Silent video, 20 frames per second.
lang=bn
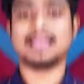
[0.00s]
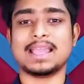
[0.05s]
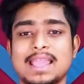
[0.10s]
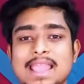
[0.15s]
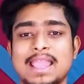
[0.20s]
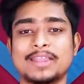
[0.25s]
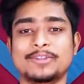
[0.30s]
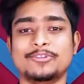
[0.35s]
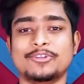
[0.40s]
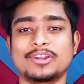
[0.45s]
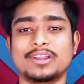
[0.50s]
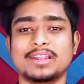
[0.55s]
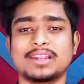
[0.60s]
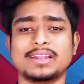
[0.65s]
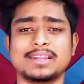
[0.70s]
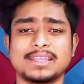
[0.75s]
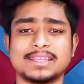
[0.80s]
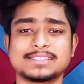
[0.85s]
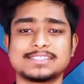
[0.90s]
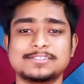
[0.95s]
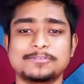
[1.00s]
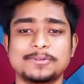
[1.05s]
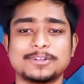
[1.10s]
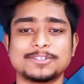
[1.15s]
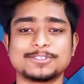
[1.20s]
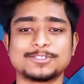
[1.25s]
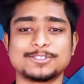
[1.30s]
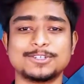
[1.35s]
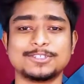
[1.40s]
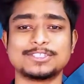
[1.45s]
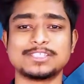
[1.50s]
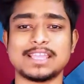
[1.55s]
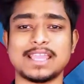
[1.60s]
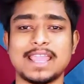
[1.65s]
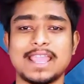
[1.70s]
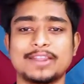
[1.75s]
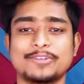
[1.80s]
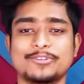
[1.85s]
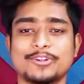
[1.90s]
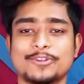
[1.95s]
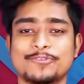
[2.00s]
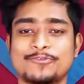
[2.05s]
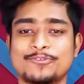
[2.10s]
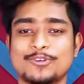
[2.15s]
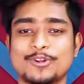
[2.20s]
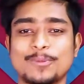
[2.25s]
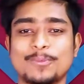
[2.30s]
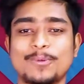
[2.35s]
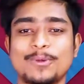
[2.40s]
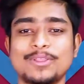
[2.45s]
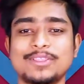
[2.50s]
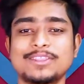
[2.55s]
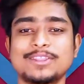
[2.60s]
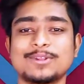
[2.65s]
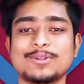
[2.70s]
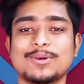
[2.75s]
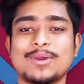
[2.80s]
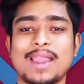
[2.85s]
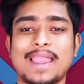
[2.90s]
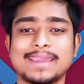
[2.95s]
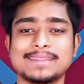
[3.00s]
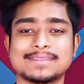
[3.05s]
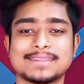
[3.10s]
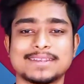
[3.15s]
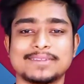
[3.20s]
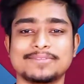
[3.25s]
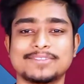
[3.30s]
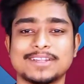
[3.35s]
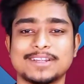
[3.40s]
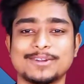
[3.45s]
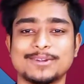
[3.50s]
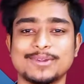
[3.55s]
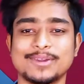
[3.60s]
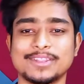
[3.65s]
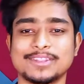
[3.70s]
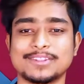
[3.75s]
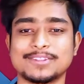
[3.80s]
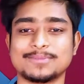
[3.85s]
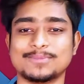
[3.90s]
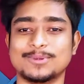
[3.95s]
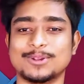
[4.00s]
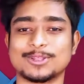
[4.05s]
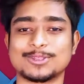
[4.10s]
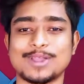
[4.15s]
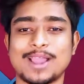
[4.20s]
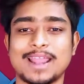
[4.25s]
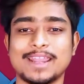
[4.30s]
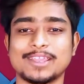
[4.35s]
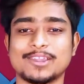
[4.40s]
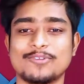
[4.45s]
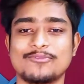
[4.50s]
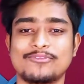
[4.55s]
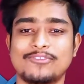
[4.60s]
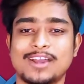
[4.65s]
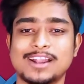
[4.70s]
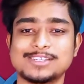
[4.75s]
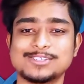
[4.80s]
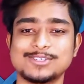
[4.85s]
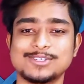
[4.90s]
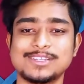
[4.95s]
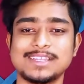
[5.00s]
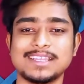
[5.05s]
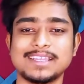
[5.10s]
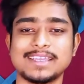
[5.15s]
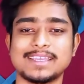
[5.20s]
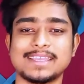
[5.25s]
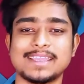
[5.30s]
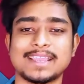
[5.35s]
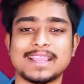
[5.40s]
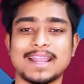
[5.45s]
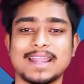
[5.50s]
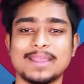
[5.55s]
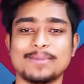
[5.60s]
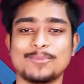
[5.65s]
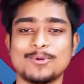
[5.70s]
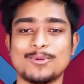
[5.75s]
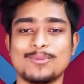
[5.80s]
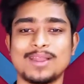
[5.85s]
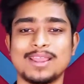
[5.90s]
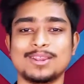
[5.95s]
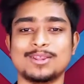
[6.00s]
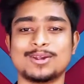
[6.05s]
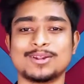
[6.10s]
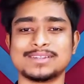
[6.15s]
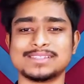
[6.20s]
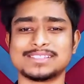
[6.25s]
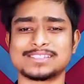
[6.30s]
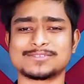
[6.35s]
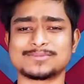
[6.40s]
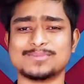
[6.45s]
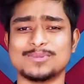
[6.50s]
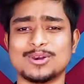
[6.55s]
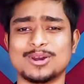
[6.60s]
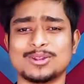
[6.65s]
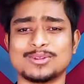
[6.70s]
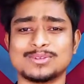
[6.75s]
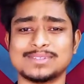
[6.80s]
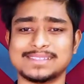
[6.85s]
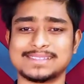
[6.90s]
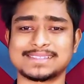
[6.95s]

অ্যান্ড্রয়েডের নেক্সট ভার্সন হচ্ছে অ্যান্ড্রয়েড ফোর পয়েন্ট জিরো আইসক্রিম স্যান্ডোয়েস মূলত হানিকম ভার্সনটাকেই এখানে মোবাইল আর স্মল